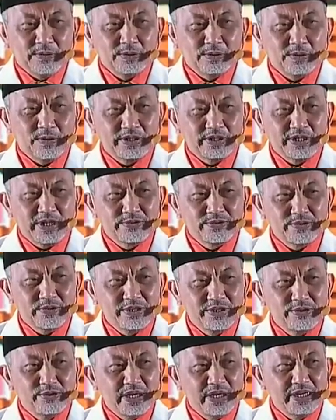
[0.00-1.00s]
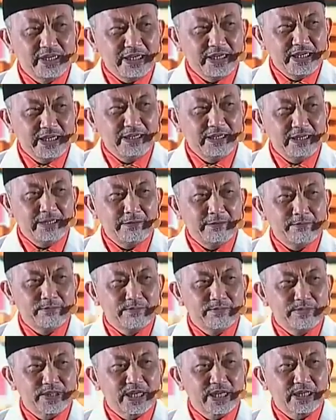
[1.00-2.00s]
Dr. Jazuli Juwaini,
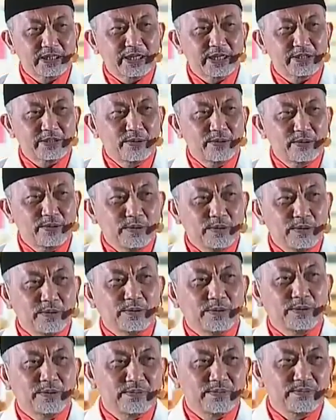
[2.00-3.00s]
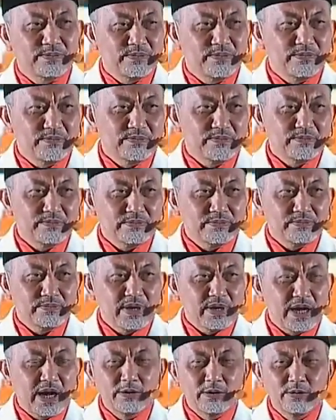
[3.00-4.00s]
beserta seluruh
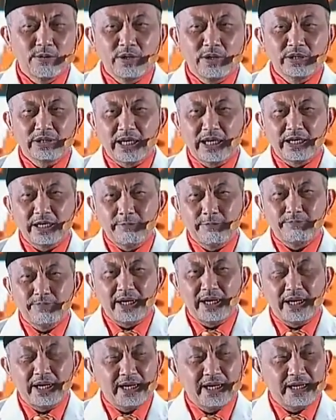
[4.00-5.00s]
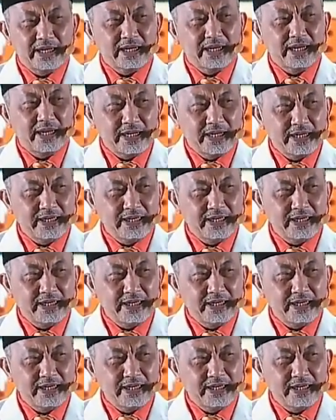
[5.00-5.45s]
anggota DPR